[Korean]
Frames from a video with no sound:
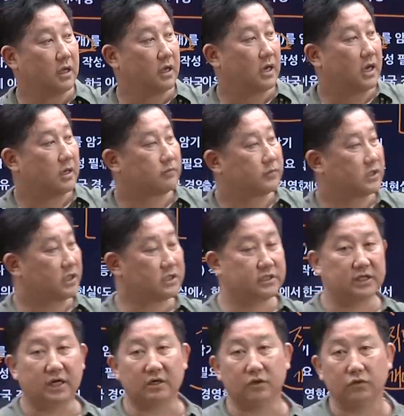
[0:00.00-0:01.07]
한
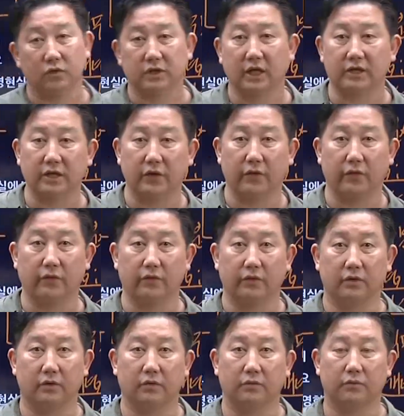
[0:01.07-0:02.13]
천장 정도 사세요.
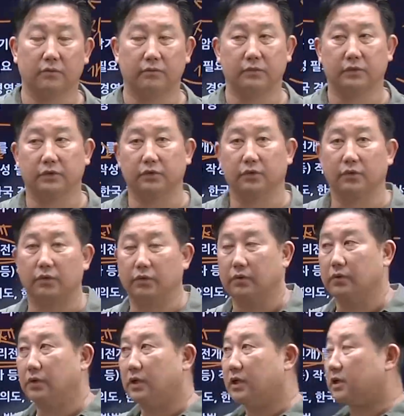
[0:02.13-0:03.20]

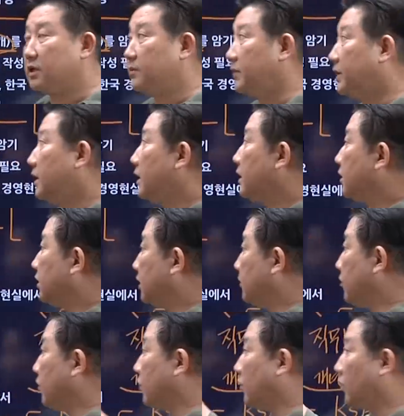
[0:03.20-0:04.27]
쭉. 그러면 그거
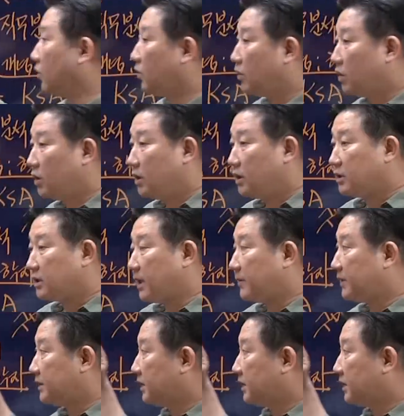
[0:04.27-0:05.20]
보고 답안